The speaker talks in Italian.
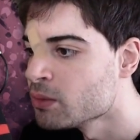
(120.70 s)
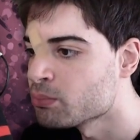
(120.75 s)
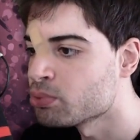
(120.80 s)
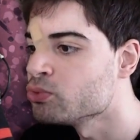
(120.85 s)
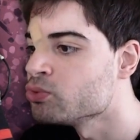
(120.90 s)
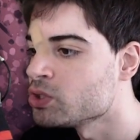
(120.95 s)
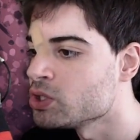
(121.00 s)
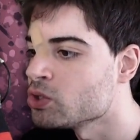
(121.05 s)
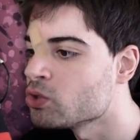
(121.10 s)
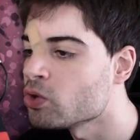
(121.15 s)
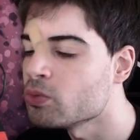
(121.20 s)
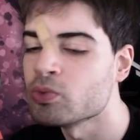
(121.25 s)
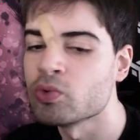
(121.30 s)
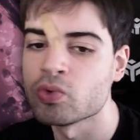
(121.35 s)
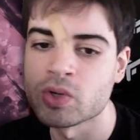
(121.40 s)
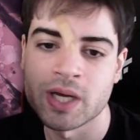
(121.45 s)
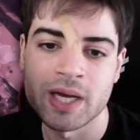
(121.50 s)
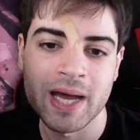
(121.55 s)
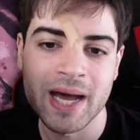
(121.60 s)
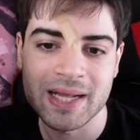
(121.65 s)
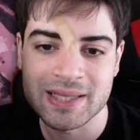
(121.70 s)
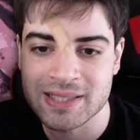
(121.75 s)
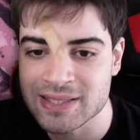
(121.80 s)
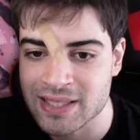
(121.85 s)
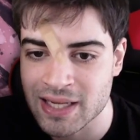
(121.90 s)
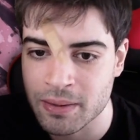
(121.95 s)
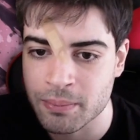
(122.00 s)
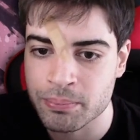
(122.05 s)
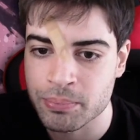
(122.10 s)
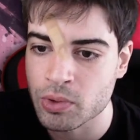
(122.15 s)
punti in comune, ad
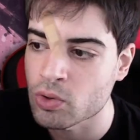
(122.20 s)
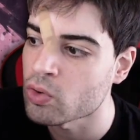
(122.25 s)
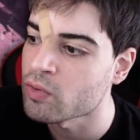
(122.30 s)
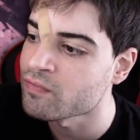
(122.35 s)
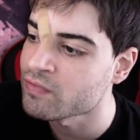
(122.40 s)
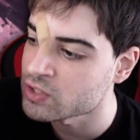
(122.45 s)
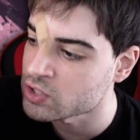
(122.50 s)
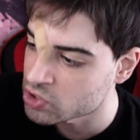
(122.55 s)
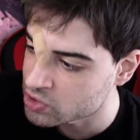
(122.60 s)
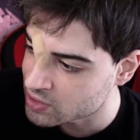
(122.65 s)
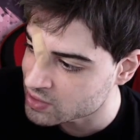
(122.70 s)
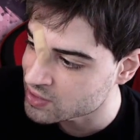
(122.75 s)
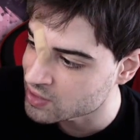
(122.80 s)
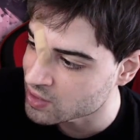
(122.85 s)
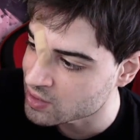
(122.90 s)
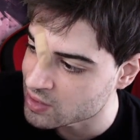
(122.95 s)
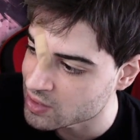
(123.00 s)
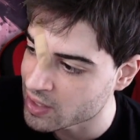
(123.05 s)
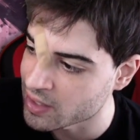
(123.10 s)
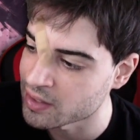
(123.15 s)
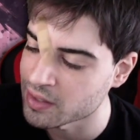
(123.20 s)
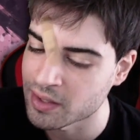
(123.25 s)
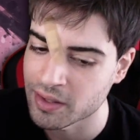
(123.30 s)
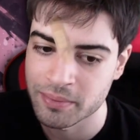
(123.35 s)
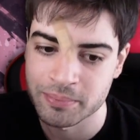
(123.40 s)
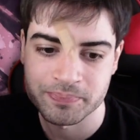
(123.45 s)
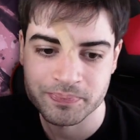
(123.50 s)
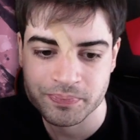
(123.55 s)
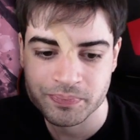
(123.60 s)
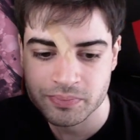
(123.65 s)
esempio con Veget STR.
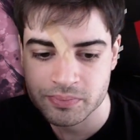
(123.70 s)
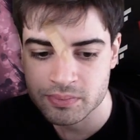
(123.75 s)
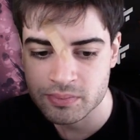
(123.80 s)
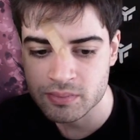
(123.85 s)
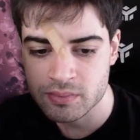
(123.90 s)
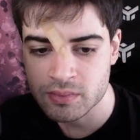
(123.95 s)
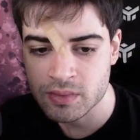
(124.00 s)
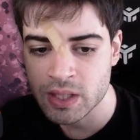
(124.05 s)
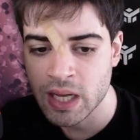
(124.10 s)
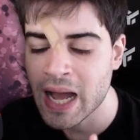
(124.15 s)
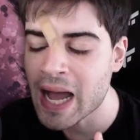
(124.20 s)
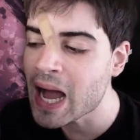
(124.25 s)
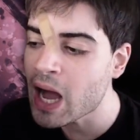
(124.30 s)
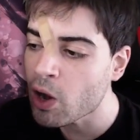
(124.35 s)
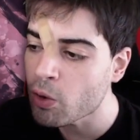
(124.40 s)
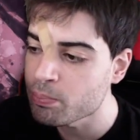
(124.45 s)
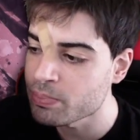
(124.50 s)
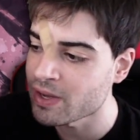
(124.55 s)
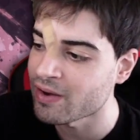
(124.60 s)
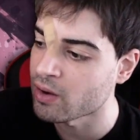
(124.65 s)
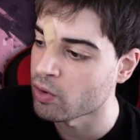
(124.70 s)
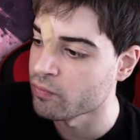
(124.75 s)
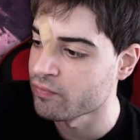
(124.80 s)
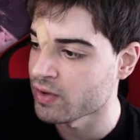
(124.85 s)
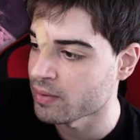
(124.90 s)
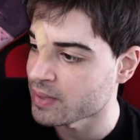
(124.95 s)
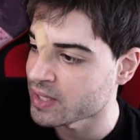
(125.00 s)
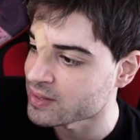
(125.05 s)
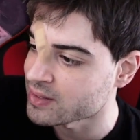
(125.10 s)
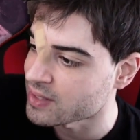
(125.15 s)
Ha ovvia
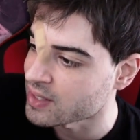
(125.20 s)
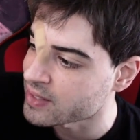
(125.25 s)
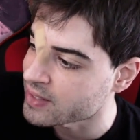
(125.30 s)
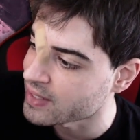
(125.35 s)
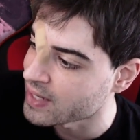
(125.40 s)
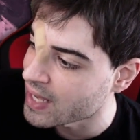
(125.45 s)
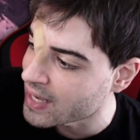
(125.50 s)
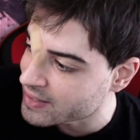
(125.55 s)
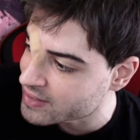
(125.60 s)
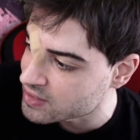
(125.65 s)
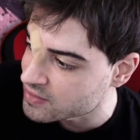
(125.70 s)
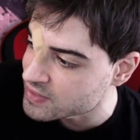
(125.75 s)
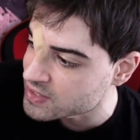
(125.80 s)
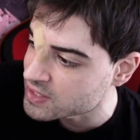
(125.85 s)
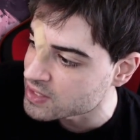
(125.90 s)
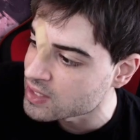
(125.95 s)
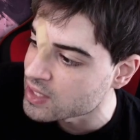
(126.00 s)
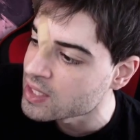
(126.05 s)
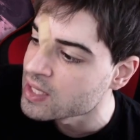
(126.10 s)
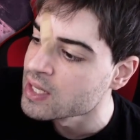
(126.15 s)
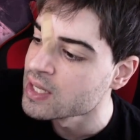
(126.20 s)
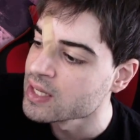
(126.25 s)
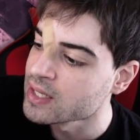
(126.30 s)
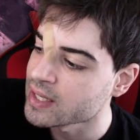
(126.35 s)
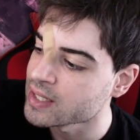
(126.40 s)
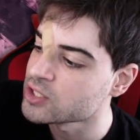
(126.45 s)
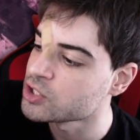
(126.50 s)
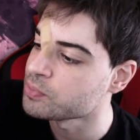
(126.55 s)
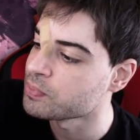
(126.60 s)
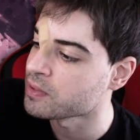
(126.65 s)
ovviamente anche l'active skill
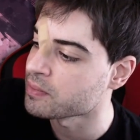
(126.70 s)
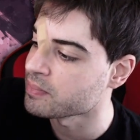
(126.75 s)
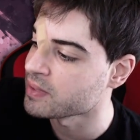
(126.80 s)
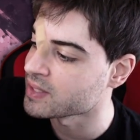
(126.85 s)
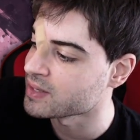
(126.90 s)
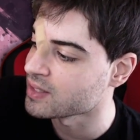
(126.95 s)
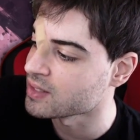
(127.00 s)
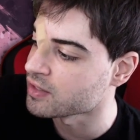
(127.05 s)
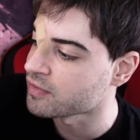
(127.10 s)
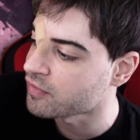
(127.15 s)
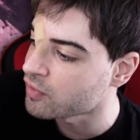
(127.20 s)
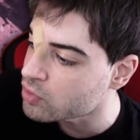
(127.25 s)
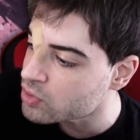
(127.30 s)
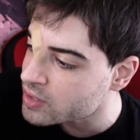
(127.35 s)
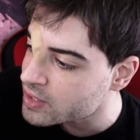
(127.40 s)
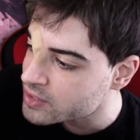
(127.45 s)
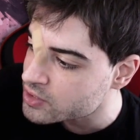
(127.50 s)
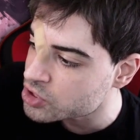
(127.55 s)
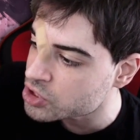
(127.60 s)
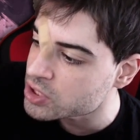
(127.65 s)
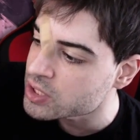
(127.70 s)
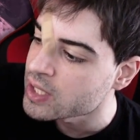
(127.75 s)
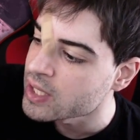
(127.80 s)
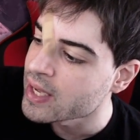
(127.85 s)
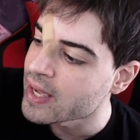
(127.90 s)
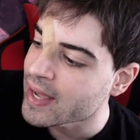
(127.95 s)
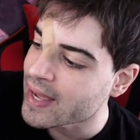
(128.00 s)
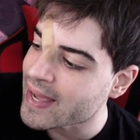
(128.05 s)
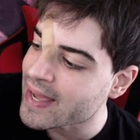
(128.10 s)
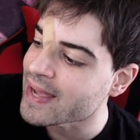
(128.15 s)
che ci permette di fonderci
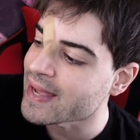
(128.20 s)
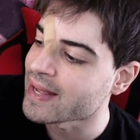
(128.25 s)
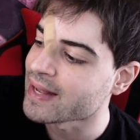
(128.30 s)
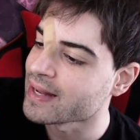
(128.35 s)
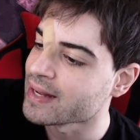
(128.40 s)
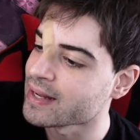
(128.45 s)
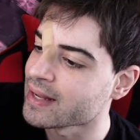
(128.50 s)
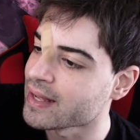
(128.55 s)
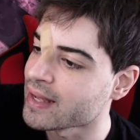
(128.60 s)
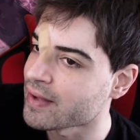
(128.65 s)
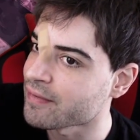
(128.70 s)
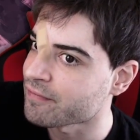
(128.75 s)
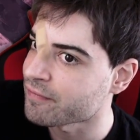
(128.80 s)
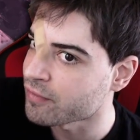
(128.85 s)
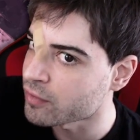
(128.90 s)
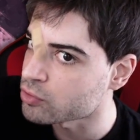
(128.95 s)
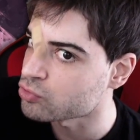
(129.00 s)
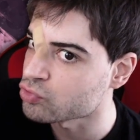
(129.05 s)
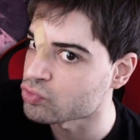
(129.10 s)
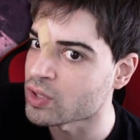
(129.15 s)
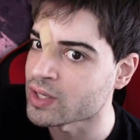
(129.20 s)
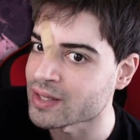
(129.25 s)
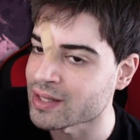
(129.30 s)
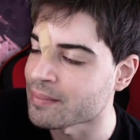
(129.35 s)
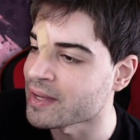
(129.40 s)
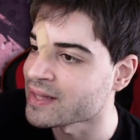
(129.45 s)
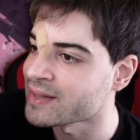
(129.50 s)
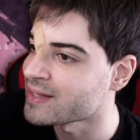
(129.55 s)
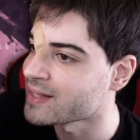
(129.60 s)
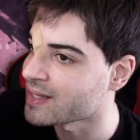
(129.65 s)
e
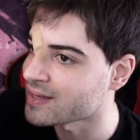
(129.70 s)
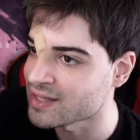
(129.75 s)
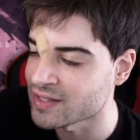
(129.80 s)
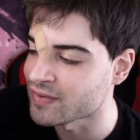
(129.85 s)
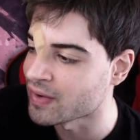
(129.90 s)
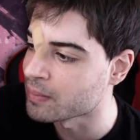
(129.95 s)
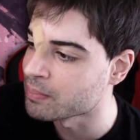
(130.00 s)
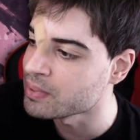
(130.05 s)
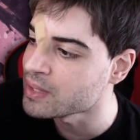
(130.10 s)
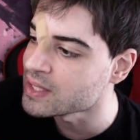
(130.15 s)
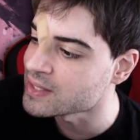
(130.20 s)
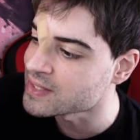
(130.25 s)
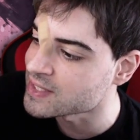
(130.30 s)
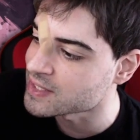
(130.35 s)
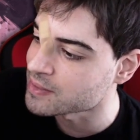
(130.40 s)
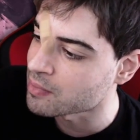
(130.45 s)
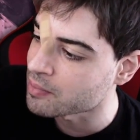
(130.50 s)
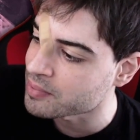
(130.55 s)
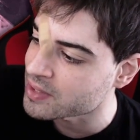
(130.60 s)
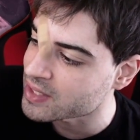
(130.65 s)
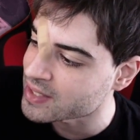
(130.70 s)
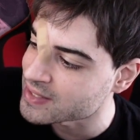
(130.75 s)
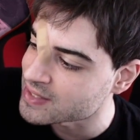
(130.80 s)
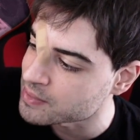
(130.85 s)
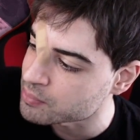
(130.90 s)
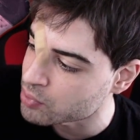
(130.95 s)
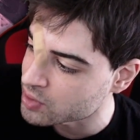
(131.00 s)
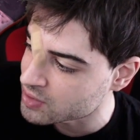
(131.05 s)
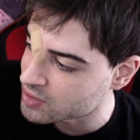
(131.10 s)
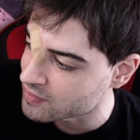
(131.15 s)
fortunatamente è attivabilissima perché si
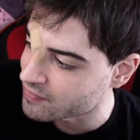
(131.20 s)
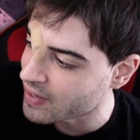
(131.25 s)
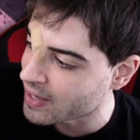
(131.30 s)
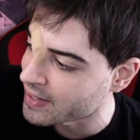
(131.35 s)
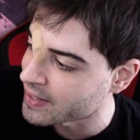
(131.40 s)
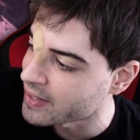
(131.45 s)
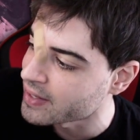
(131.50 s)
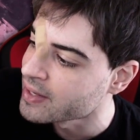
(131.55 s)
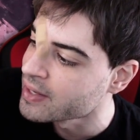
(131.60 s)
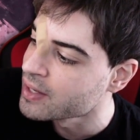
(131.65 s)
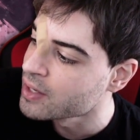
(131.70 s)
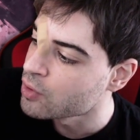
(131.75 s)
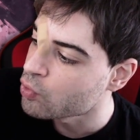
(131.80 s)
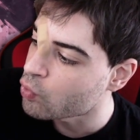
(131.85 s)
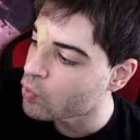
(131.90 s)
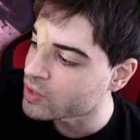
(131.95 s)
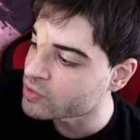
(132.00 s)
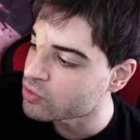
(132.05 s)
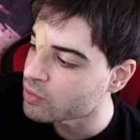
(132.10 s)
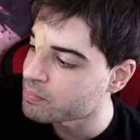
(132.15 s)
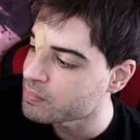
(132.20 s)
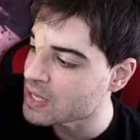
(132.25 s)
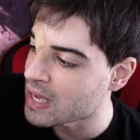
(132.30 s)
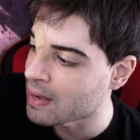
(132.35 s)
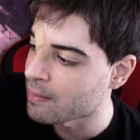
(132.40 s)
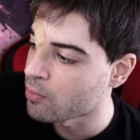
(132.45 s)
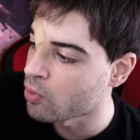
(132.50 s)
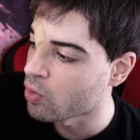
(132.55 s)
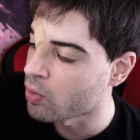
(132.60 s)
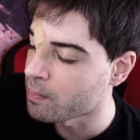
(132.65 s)
può attivare quando
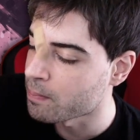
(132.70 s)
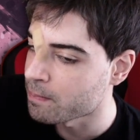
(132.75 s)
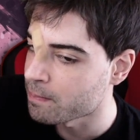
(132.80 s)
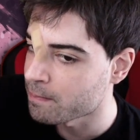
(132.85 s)
abbiamo